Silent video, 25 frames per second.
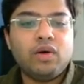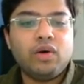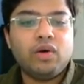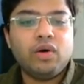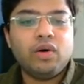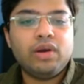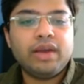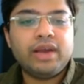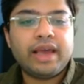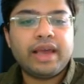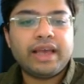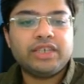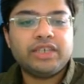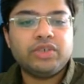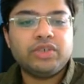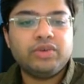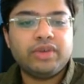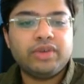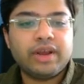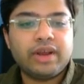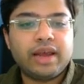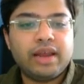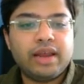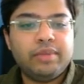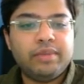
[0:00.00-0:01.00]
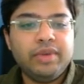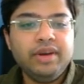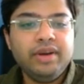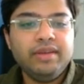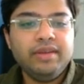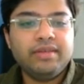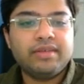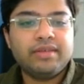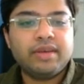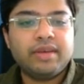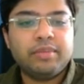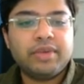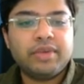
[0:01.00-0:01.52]
ऑल कैश यूज़र एलिमेंट
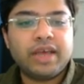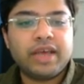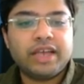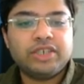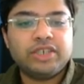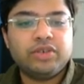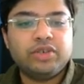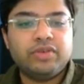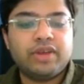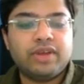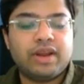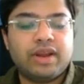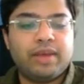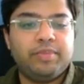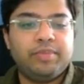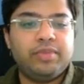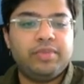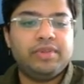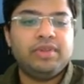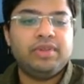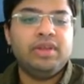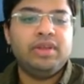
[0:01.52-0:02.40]
सम कैश यूज़र एलिमेंट